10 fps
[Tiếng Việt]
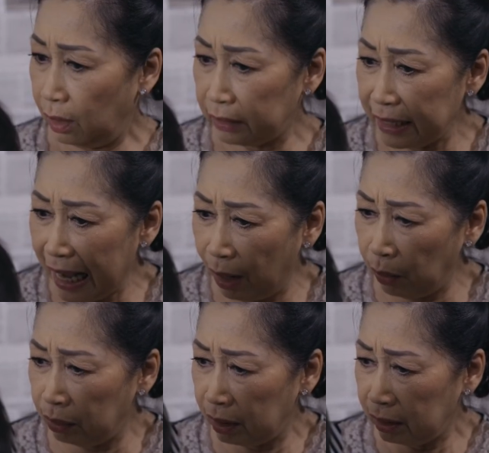con đi
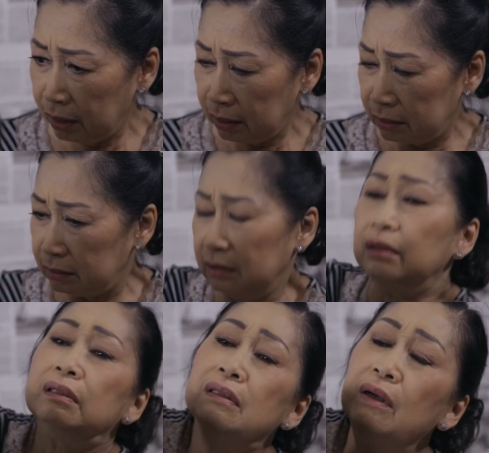đâu
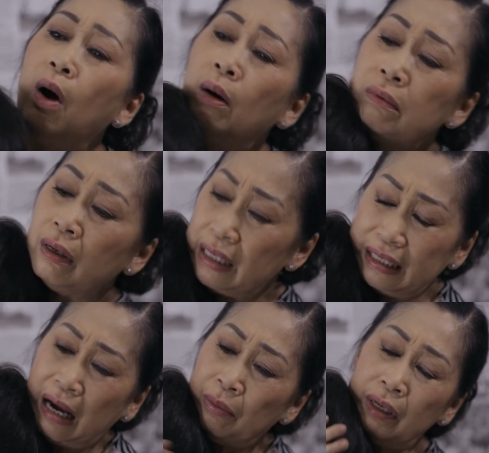Con không có đi
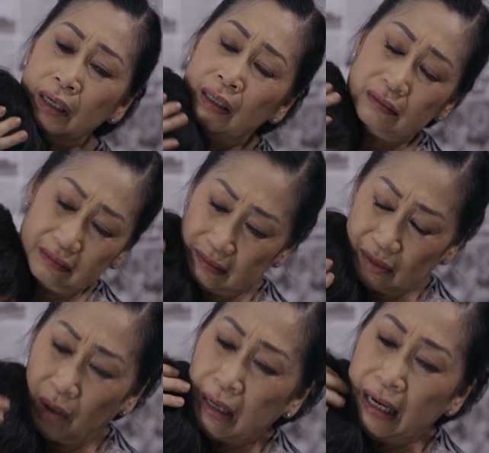đâu hết á
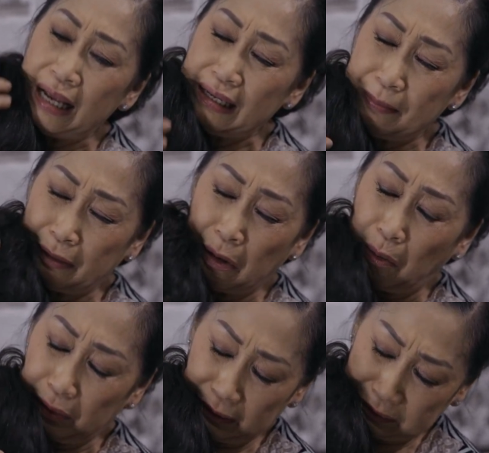Con ở đây với bà nội